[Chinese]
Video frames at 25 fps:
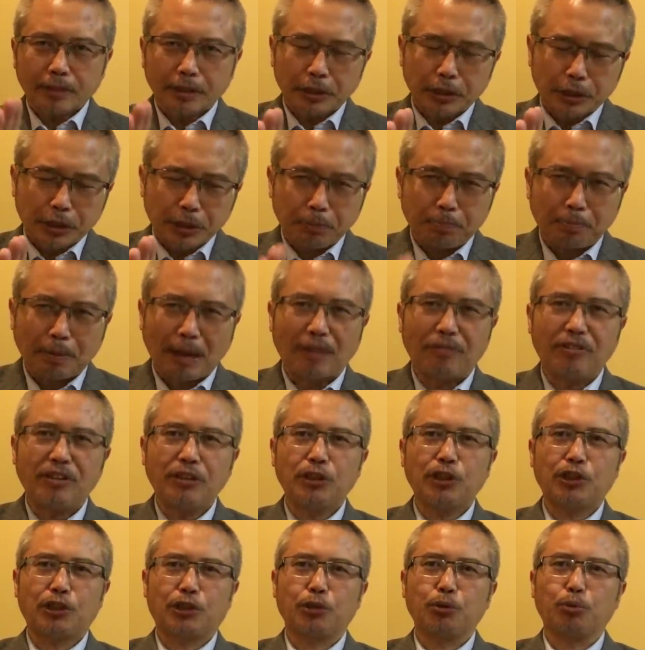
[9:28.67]
是百分
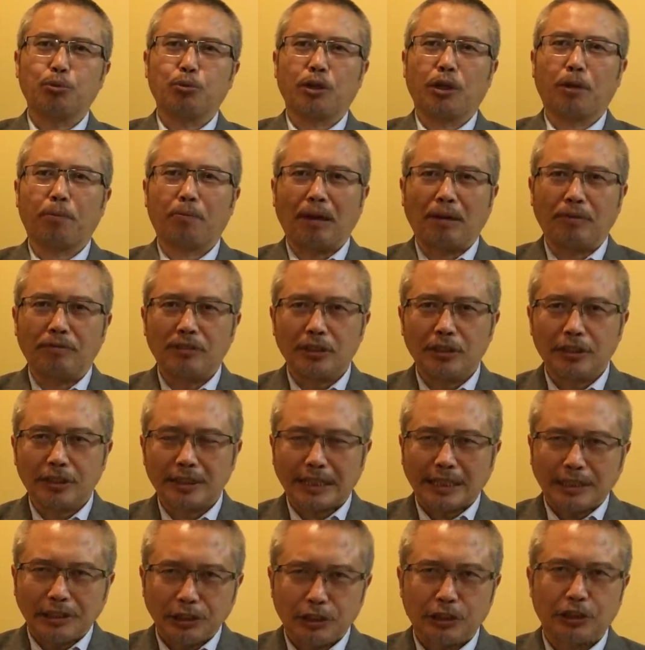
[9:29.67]
之十五到百分之
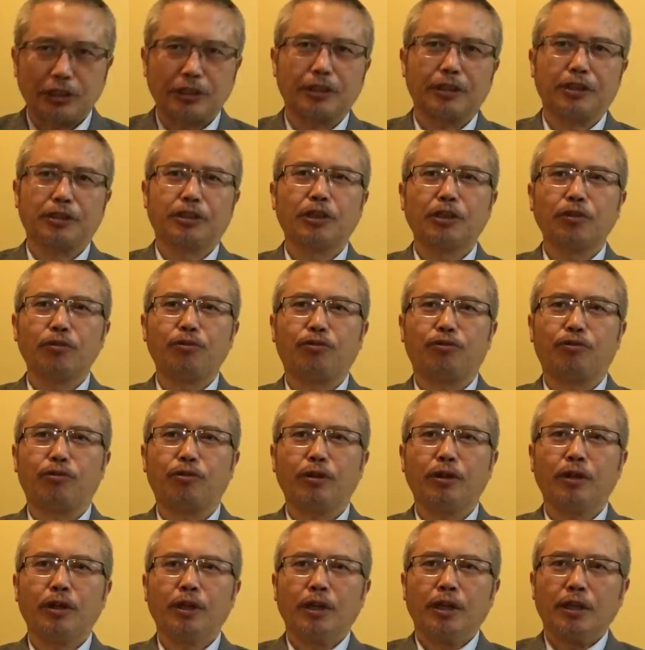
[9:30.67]
三十的增
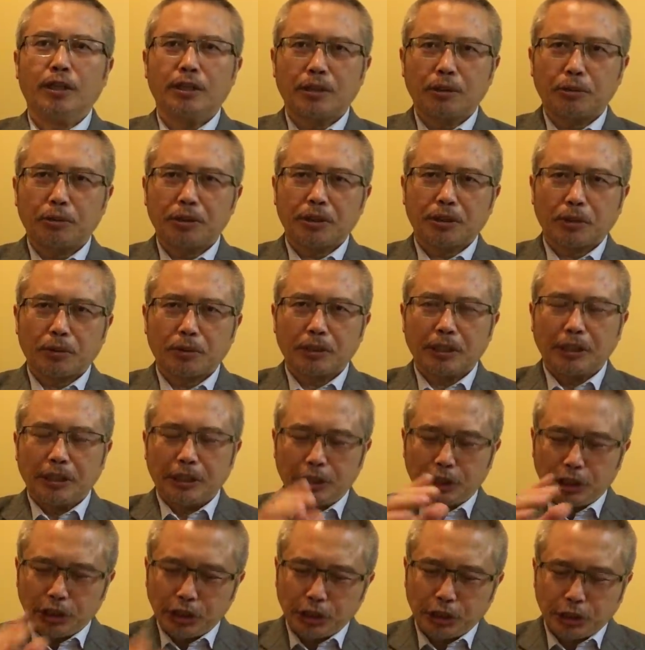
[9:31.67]
幅，这会造成
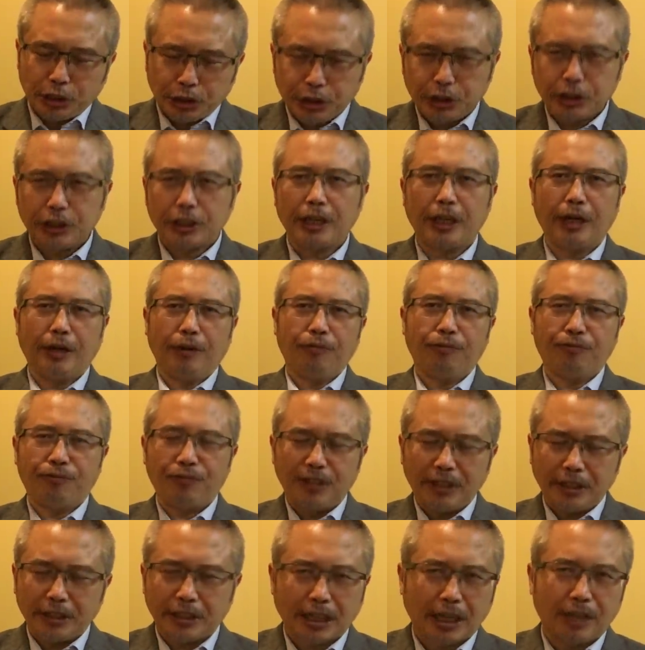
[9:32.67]
一系列
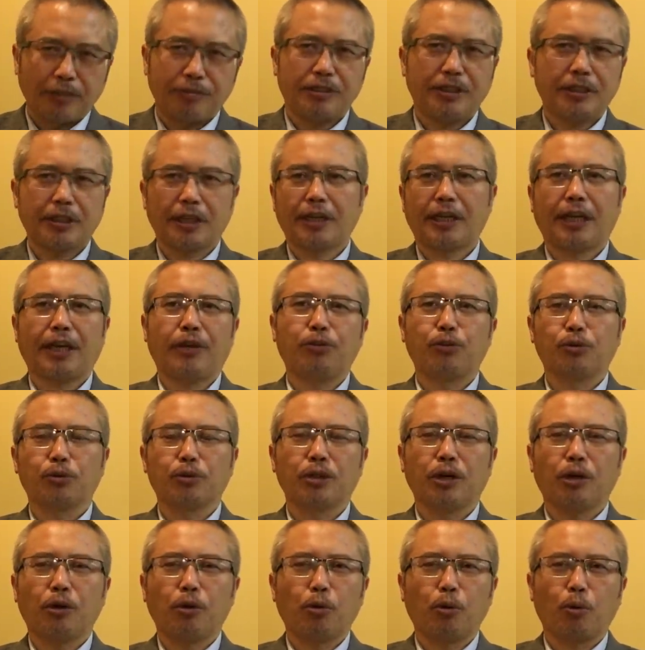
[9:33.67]
非常非常严重
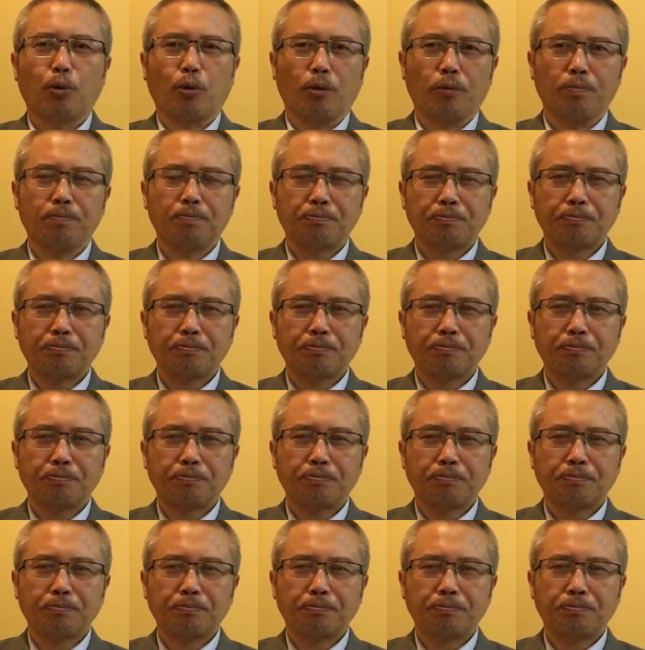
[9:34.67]
的后果。